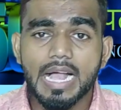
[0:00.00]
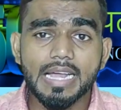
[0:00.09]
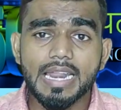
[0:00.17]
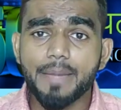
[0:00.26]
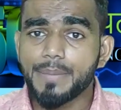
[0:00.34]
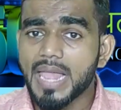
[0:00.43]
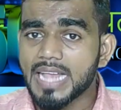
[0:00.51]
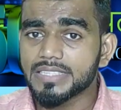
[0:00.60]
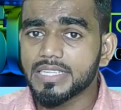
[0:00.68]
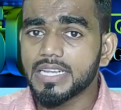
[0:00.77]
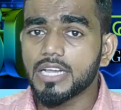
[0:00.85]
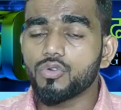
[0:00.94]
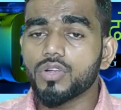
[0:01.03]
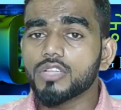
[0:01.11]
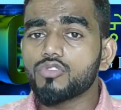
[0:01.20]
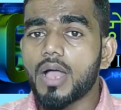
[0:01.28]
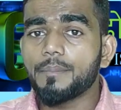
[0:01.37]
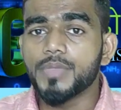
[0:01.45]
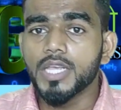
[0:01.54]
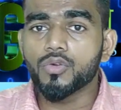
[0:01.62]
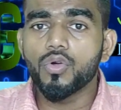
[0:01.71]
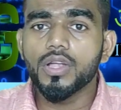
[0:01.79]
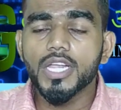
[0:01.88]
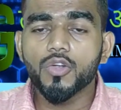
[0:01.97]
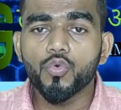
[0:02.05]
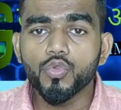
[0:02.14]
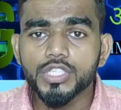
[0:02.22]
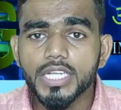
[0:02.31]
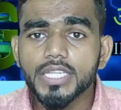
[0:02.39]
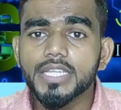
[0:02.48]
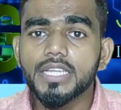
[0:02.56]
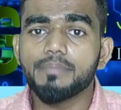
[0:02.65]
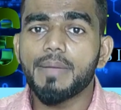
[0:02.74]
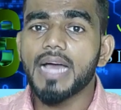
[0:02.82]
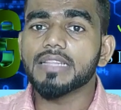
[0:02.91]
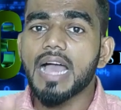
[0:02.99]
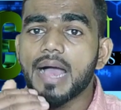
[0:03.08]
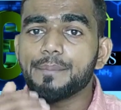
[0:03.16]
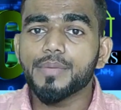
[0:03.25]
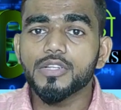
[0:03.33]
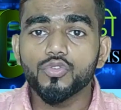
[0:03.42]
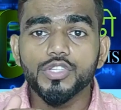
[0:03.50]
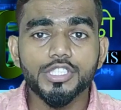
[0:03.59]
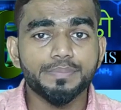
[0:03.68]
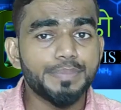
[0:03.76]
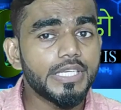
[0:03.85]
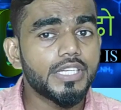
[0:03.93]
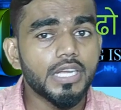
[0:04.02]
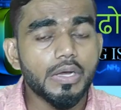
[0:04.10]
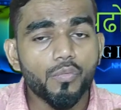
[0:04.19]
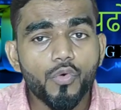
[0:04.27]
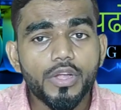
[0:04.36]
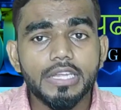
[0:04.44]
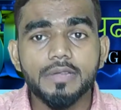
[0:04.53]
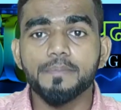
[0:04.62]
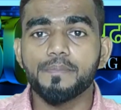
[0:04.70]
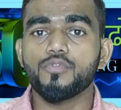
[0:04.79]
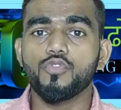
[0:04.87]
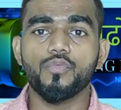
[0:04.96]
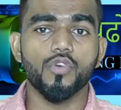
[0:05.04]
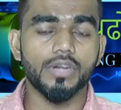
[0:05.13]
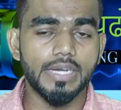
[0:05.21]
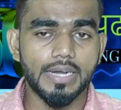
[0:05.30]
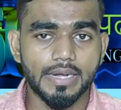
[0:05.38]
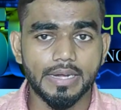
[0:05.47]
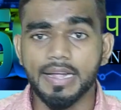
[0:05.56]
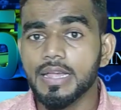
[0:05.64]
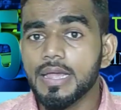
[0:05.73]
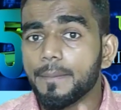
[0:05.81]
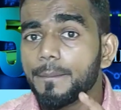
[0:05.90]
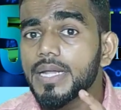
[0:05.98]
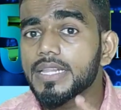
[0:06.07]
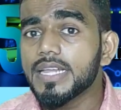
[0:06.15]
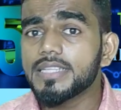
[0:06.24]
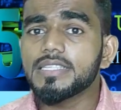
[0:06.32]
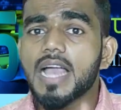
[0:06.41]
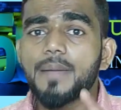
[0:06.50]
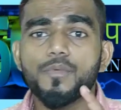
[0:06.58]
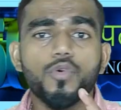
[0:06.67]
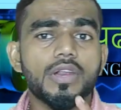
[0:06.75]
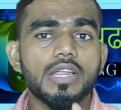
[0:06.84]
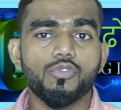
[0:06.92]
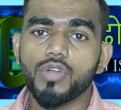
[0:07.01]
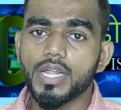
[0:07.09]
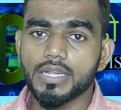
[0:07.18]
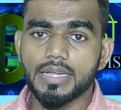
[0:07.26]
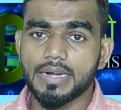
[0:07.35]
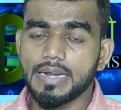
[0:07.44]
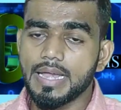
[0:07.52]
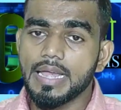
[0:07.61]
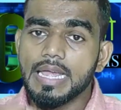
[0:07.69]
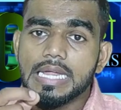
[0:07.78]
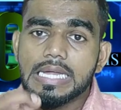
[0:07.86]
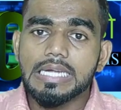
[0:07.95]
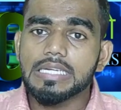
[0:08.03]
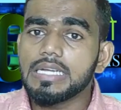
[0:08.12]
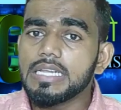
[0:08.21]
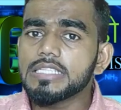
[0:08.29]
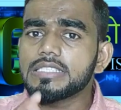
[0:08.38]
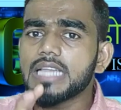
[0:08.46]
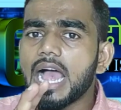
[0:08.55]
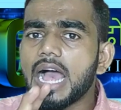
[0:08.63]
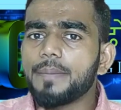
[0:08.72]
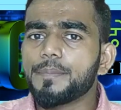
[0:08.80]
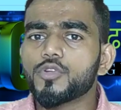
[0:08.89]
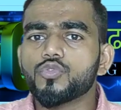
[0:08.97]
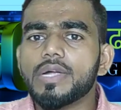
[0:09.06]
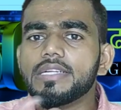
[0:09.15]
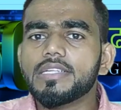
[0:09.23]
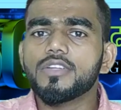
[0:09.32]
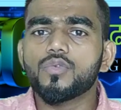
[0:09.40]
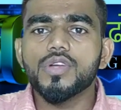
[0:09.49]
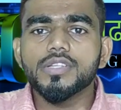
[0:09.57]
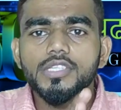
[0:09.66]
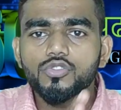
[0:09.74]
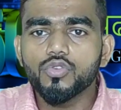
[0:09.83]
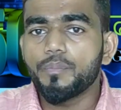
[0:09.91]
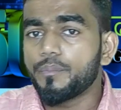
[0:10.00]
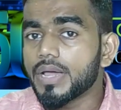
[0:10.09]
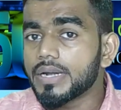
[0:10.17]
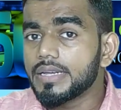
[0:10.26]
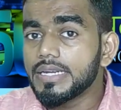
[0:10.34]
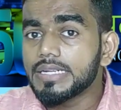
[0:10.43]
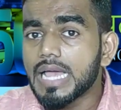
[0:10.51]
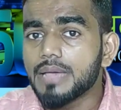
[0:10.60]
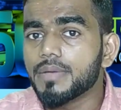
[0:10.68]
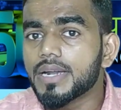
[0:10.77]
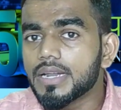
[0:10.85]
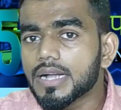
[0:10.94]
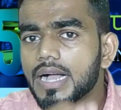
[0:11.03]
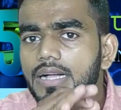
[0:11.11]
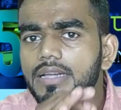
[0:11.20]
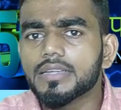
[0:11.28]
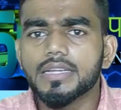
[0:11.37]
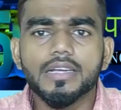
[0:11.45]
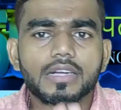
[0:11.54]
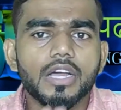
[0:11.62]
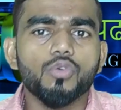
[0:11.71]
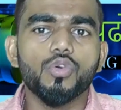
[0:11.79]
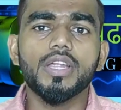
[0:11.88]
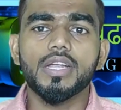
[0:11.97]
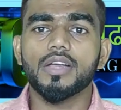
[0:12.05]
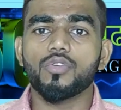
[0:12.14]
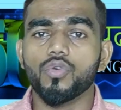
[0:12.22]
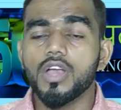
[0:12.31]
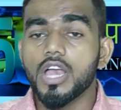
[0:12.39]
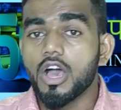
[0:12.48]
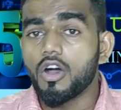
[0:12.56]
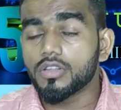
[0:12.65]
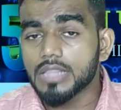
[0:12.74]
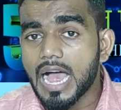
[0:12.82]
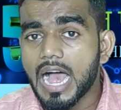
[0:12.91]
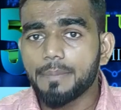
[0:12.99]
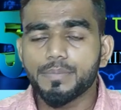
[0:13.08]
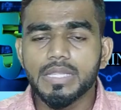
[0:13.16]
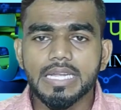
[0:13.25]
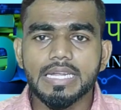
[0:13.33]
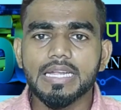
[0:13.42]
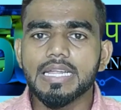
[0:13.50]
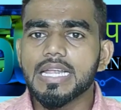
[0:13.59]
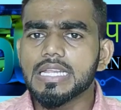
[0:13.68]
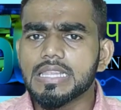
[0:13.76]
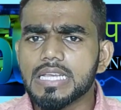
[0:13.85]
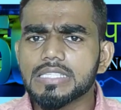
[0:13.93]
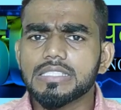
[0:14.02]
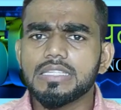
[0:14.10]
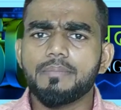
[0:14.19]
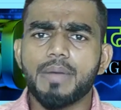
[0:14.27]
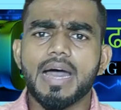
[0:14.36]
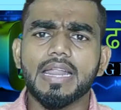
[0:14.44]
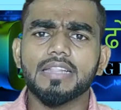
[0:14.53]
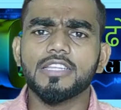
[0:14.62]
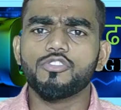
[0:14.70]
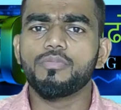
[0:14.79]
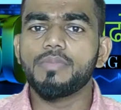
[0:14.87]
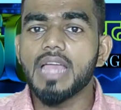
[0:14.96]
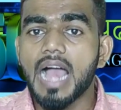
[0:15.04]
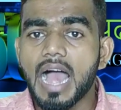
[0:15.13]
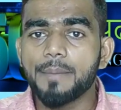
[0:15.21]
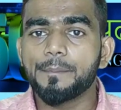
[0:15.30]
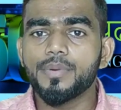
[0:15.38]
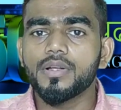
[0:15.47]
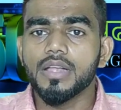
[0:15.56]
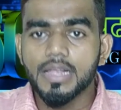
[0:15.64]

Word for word: अगर आप ऐसे करोगे तो आप देखोगे कि कुछ ही दिन बाद आपका जो स्पीड है वो इम्प्रूव होने लगेगा बट ये चीज़ आपको रेगुलर करना है एटलीस्ट आप 20 क्वेश्चंस तो पर डे टाइमर लगा करके करो ही करो और आप देखेंगे कि 10 से 12 दिनों में आप